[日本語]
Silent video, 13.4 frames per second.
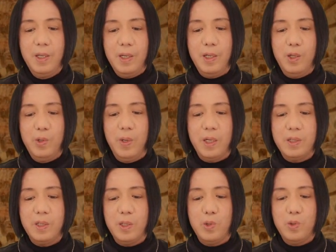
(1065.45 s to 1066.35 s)
えー、言われ
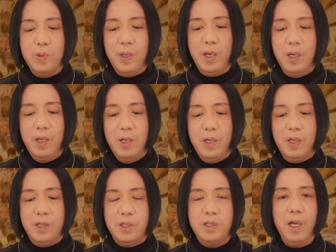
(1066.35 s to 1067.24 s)
ているのは
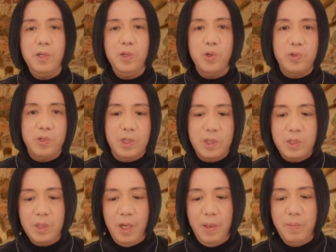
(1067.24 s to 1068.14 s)
三毒で
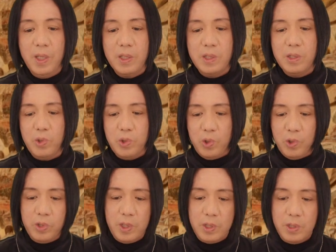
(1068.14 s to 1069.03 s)
すね三つの
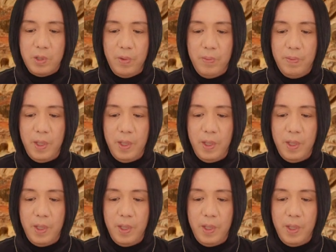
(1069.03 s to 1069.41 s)
毒ですよ、